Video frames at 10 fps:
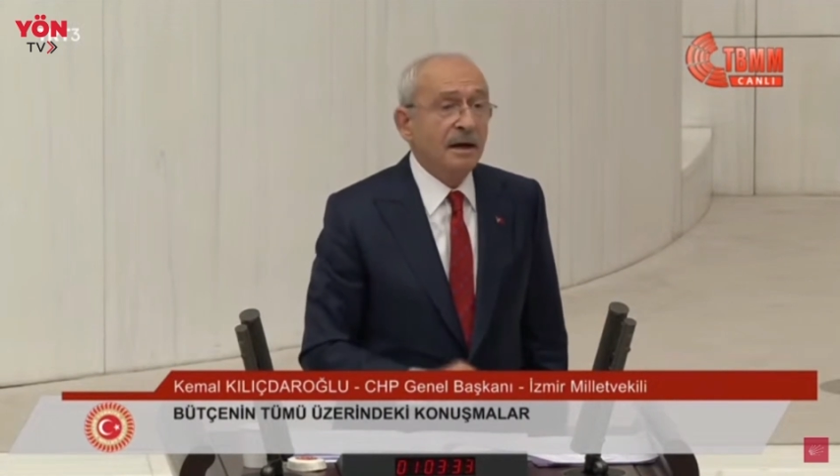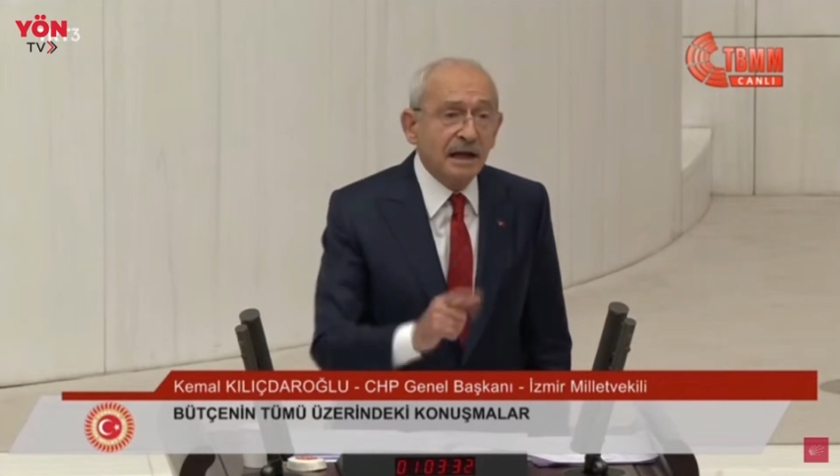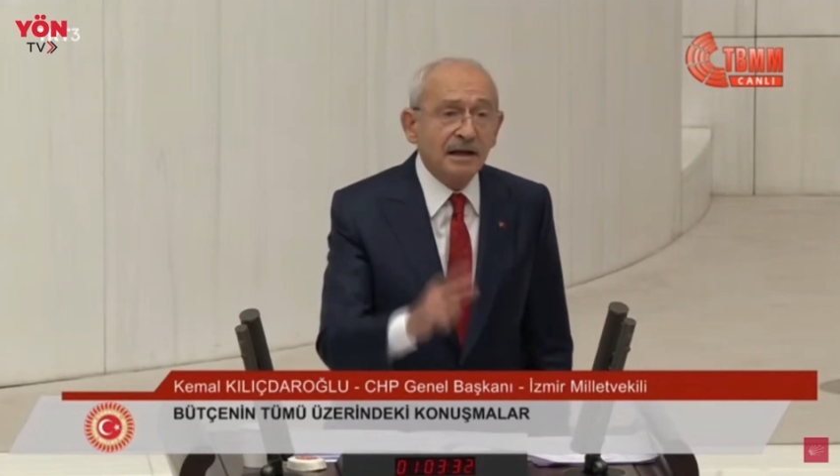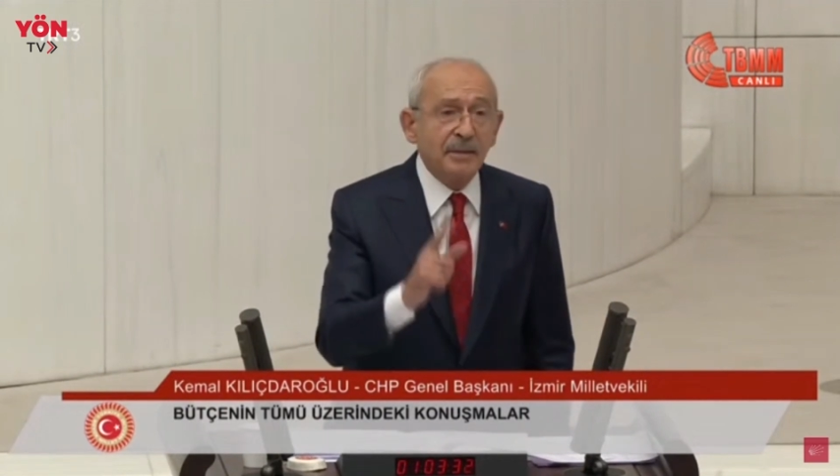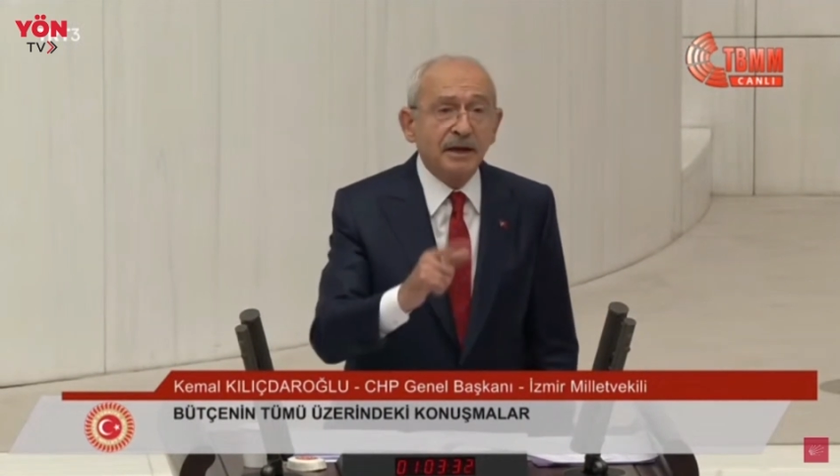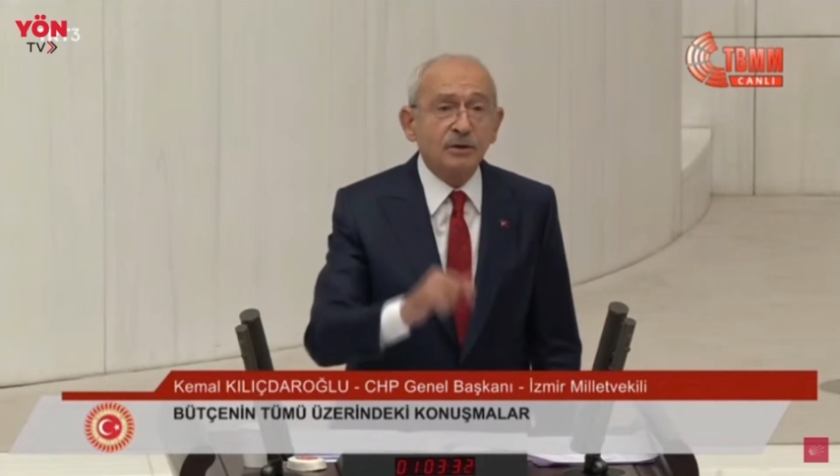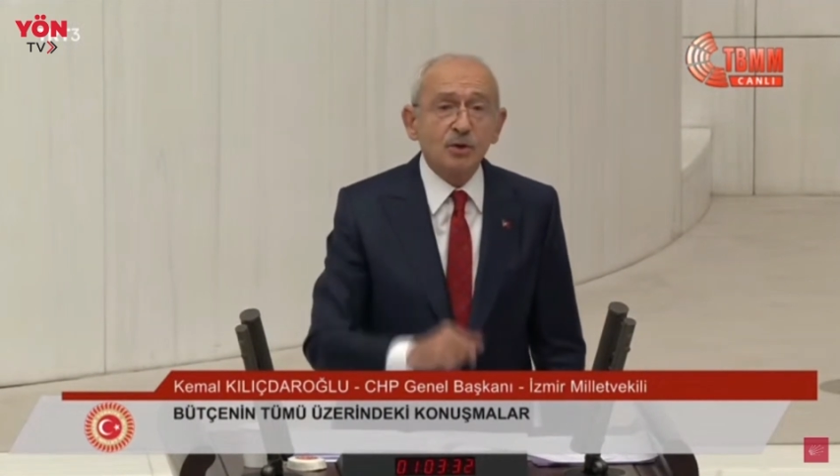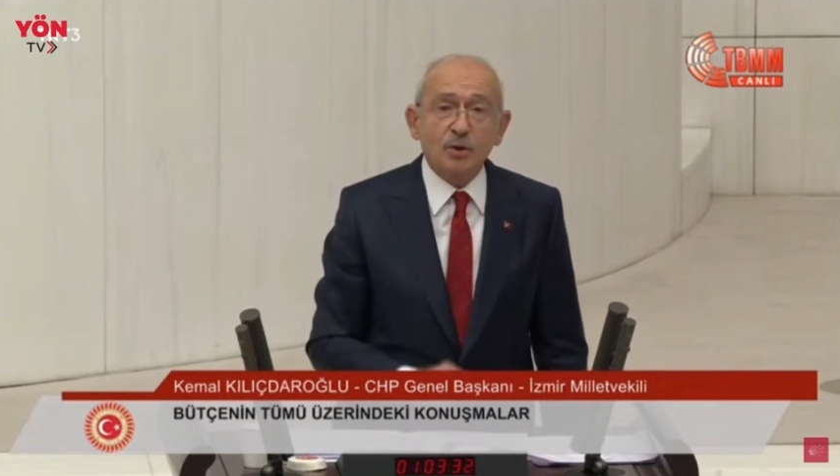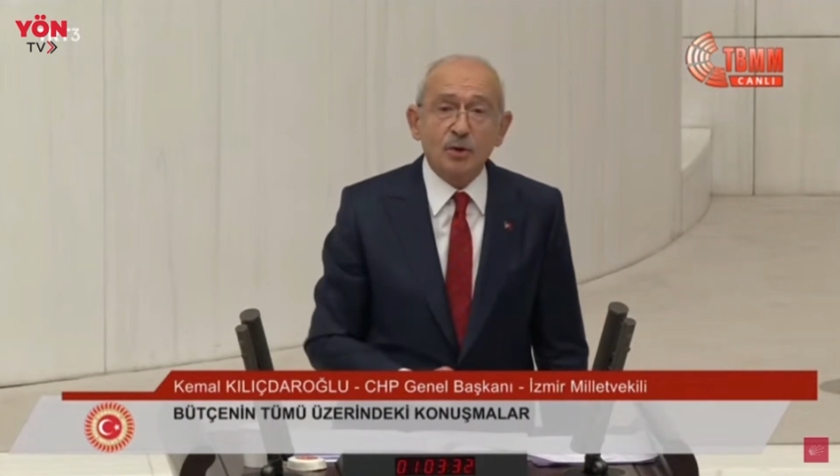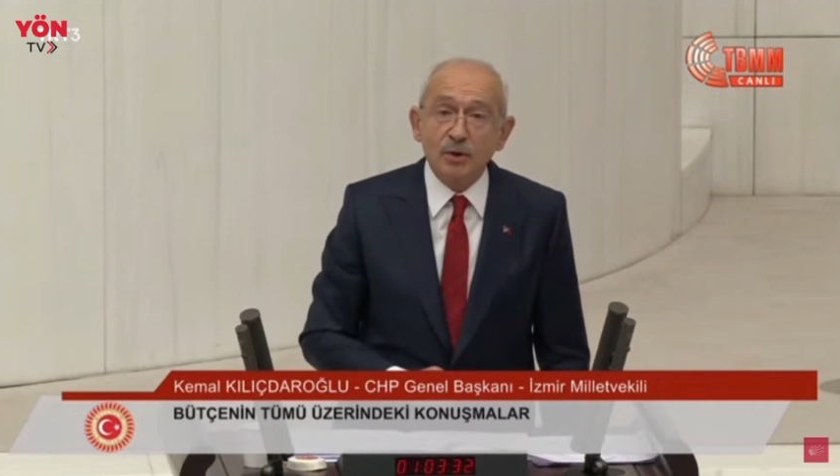Ne
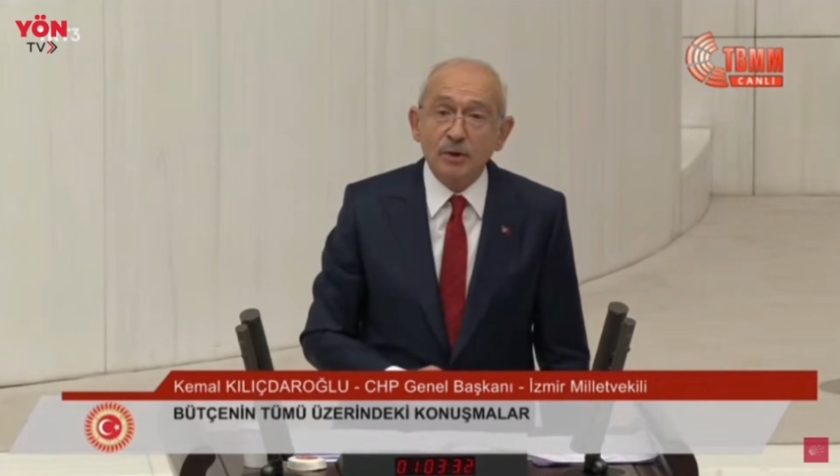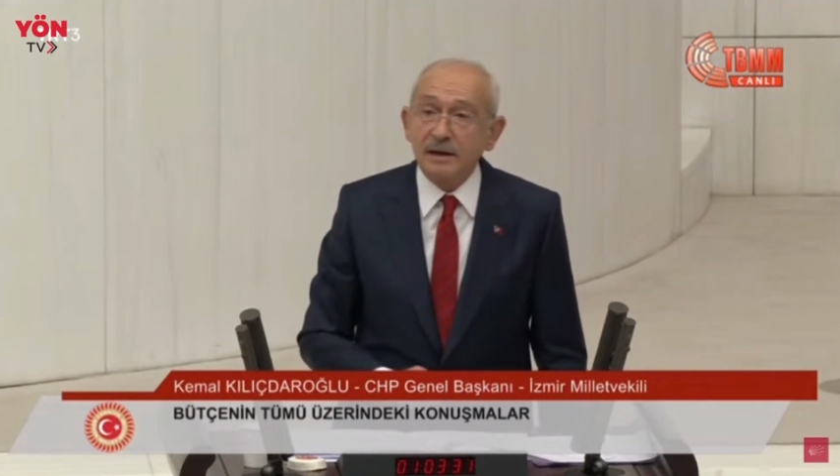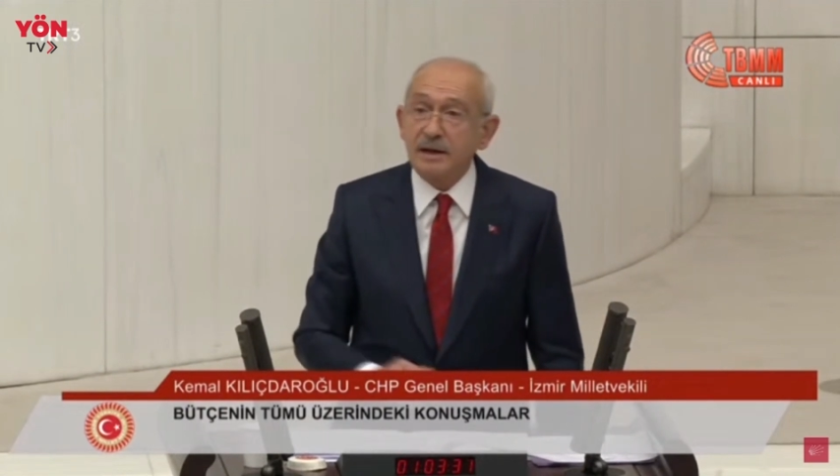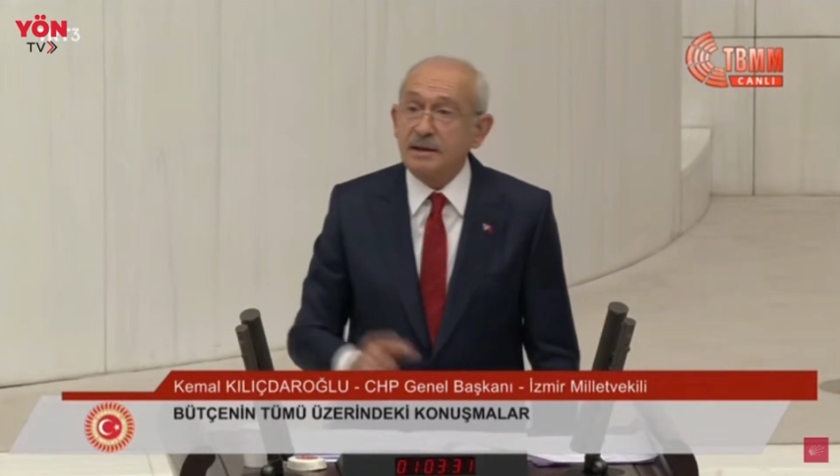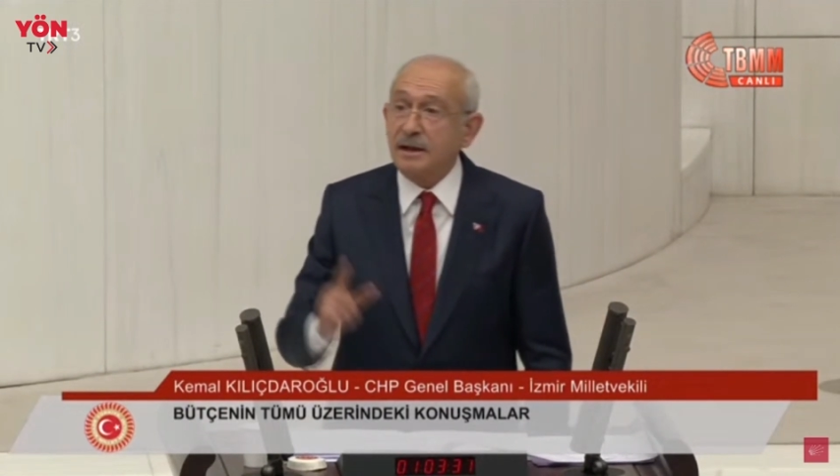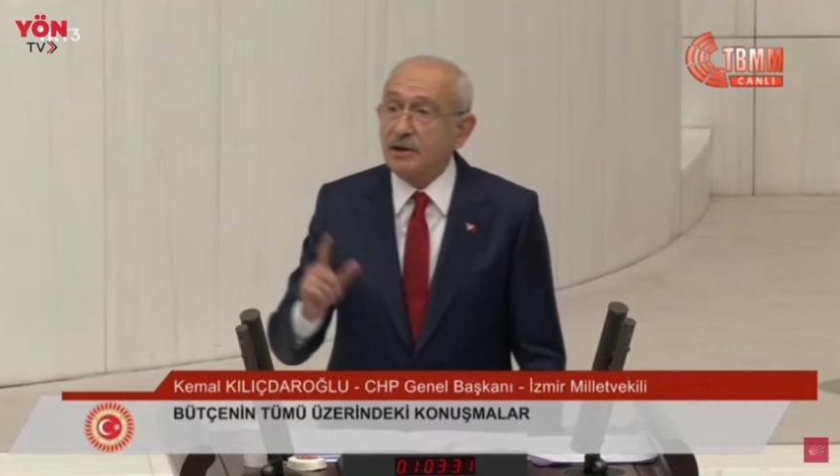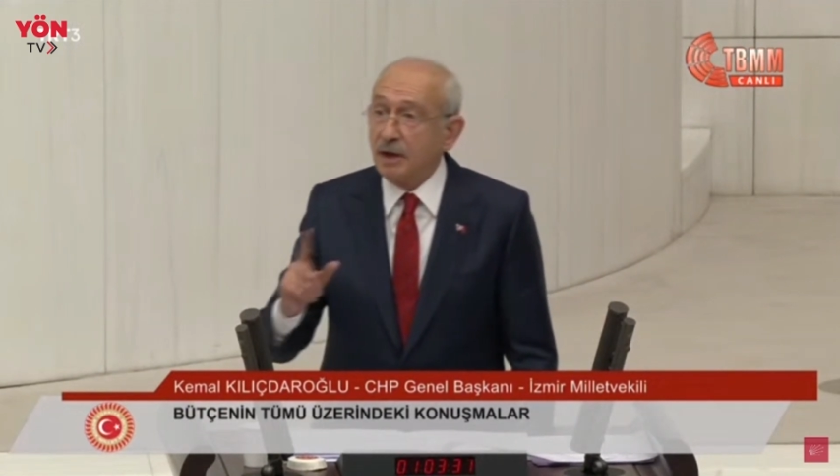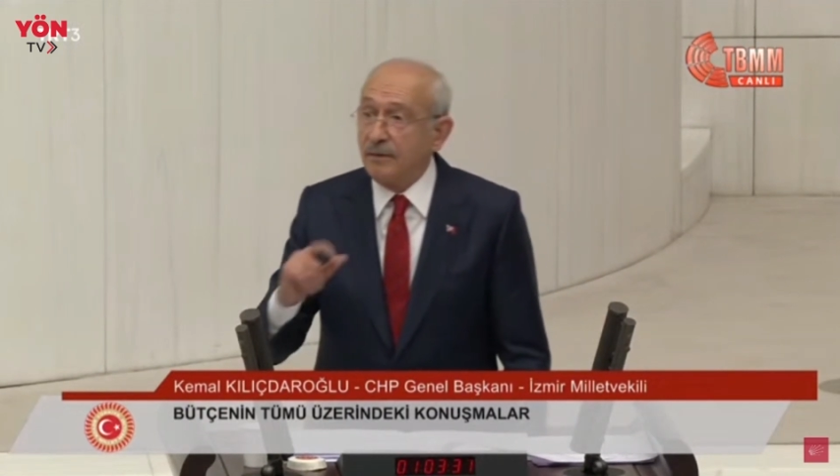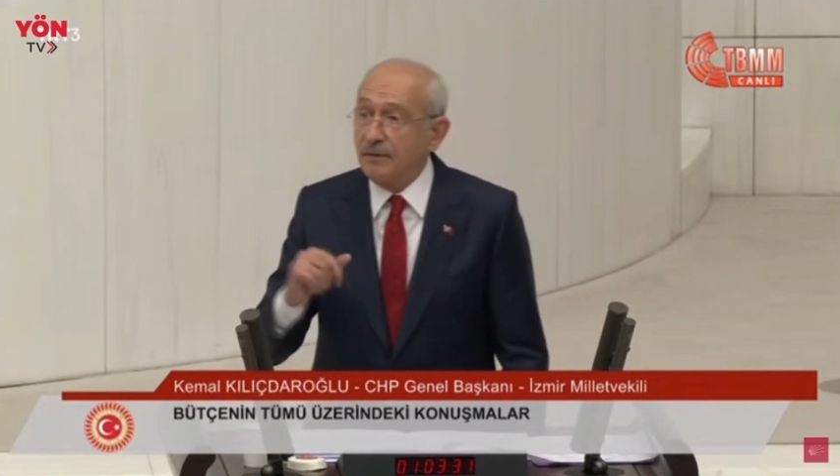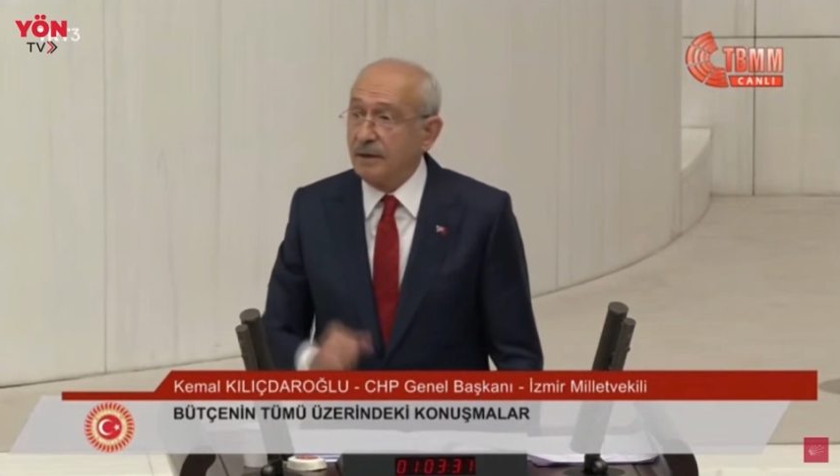demektir soru önergesine
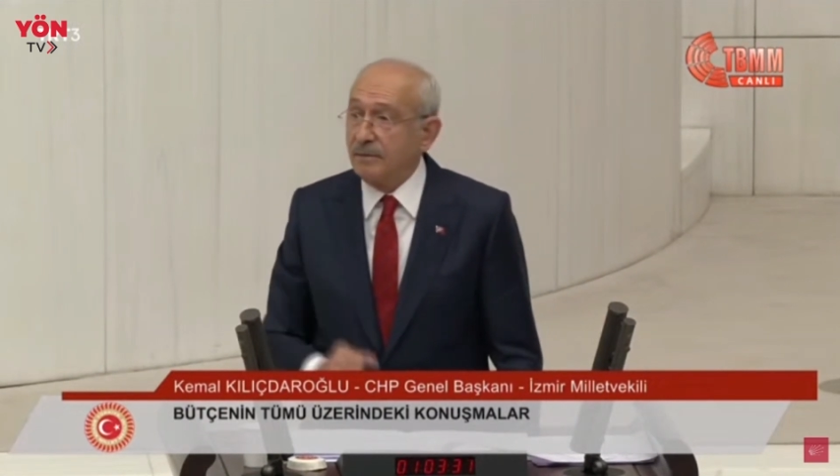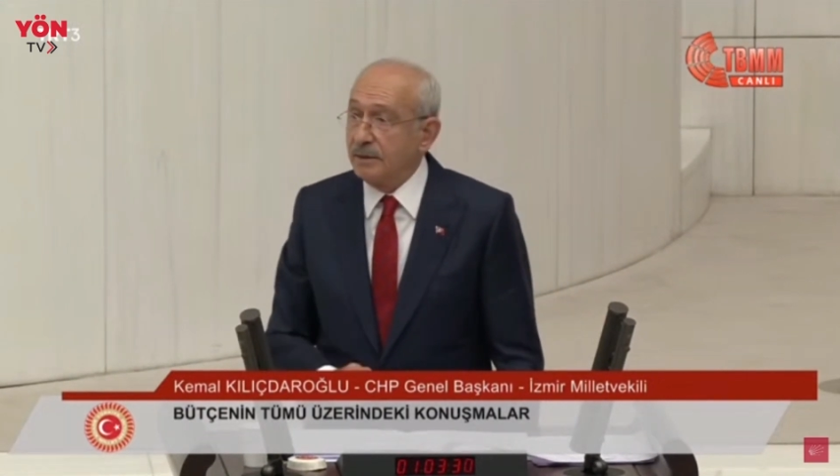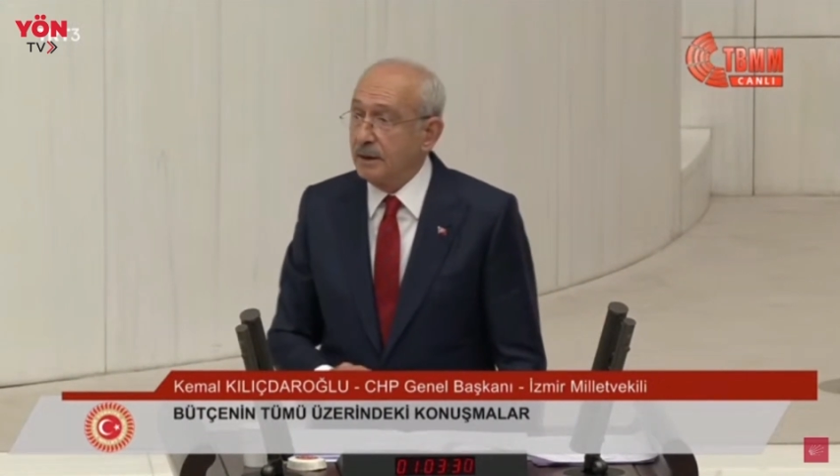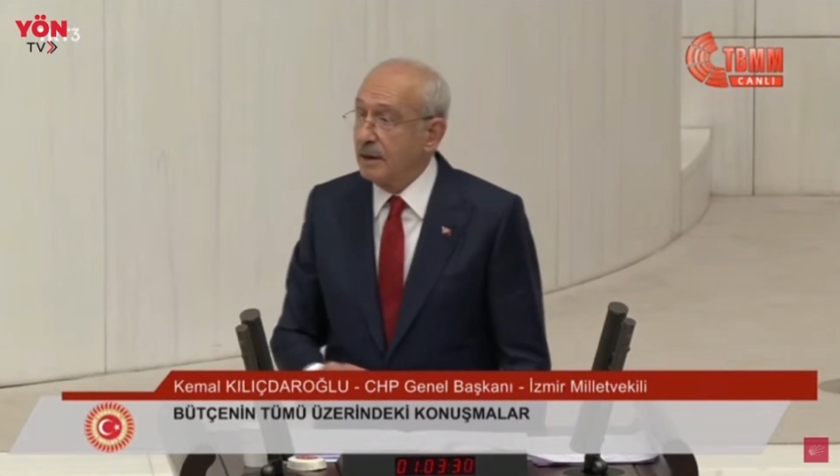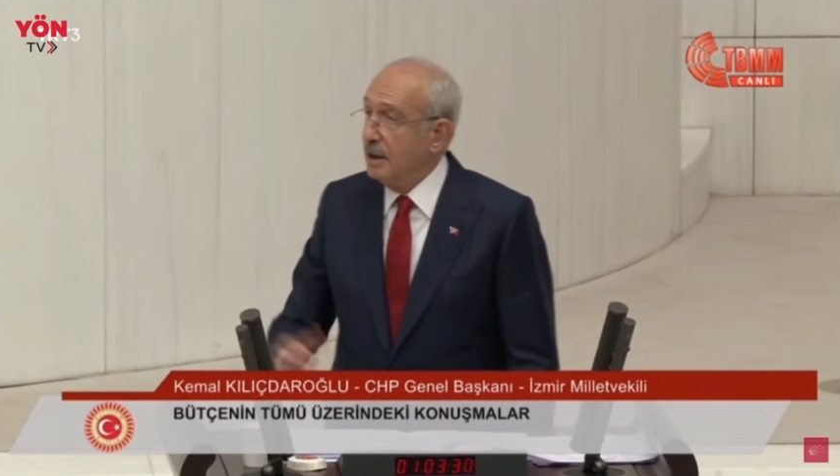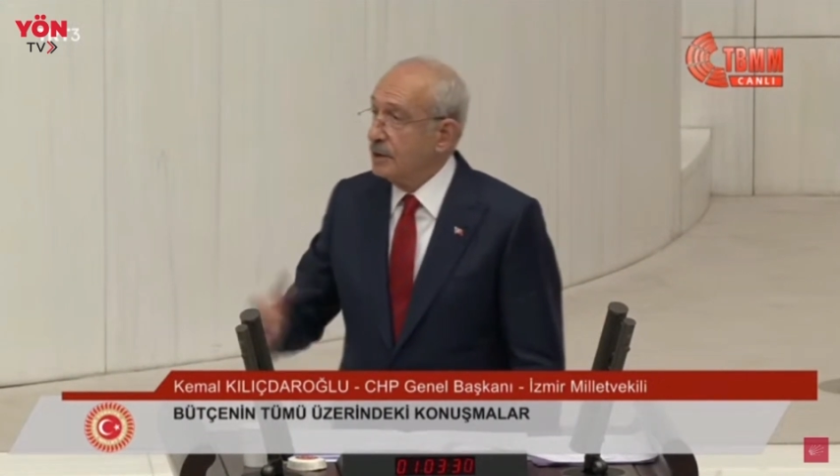cevap vermemek?